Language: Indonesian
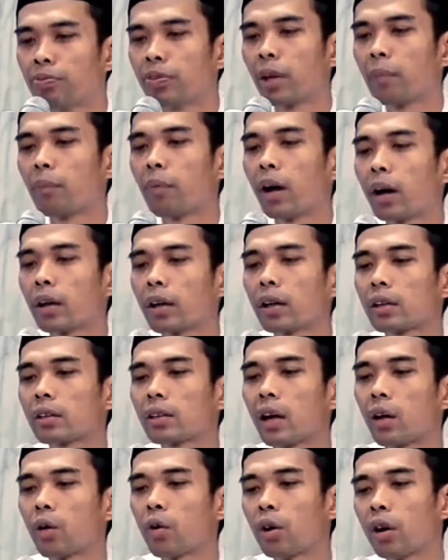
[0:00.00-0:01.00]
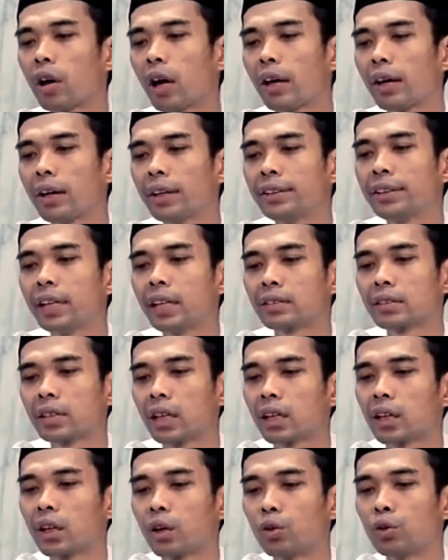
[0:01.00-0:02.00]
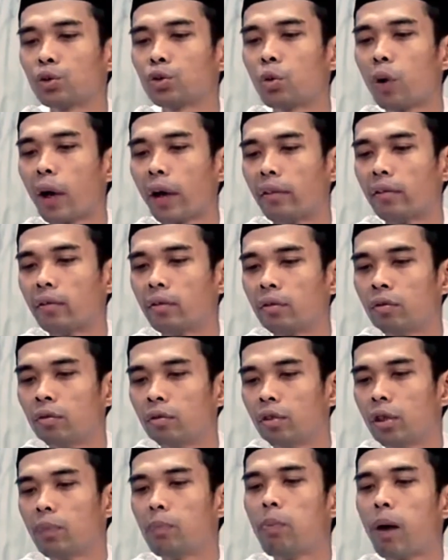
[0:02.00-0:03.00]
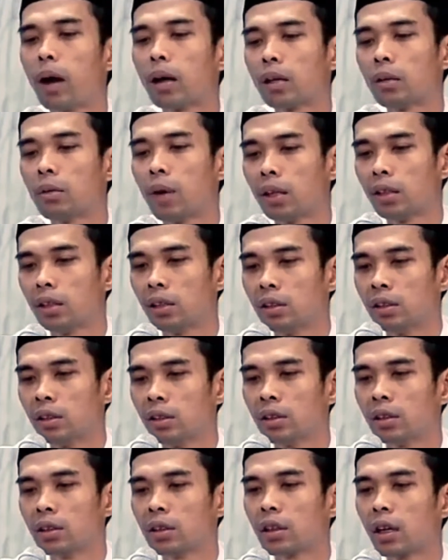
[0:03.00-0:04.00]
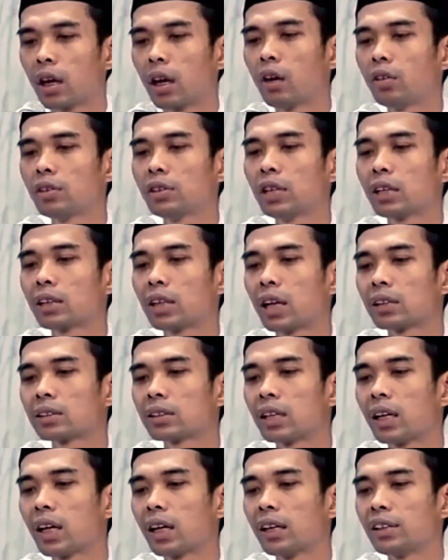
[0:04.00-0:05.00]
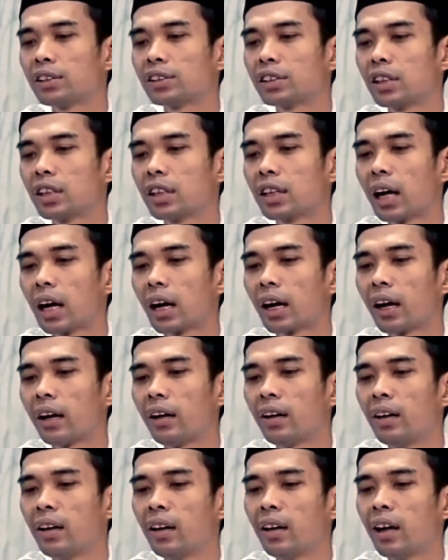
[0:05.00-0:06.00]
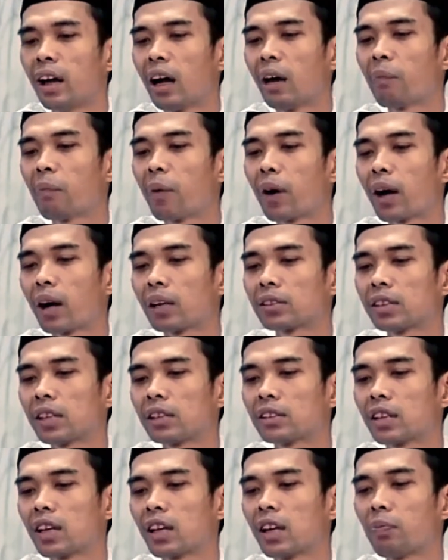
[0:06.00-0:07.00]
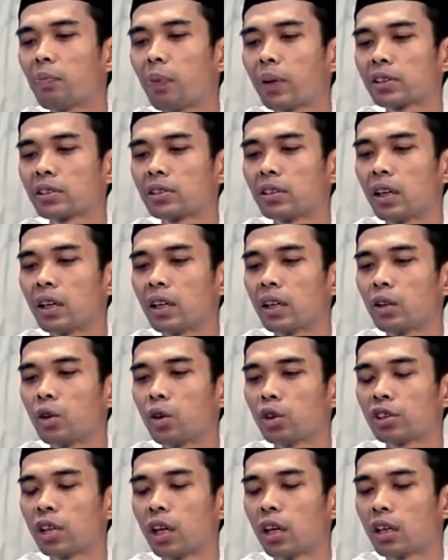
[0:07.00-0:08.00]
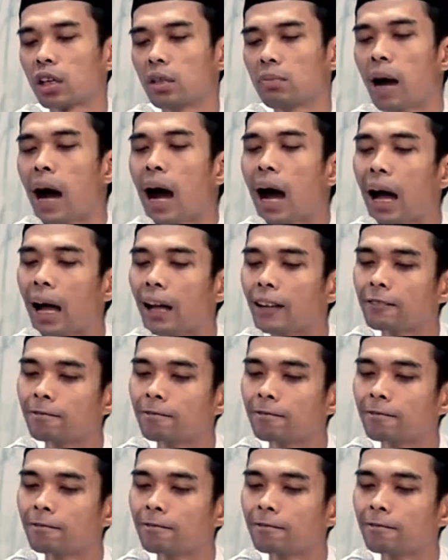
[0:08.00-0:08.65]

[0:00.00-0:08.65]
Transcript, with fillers: Tiap akhir tahun ada jasa keuntungan, dibagi-bagi. Kalau jatah saya disedekahkan, apakah saya terlepas dari dosa riba?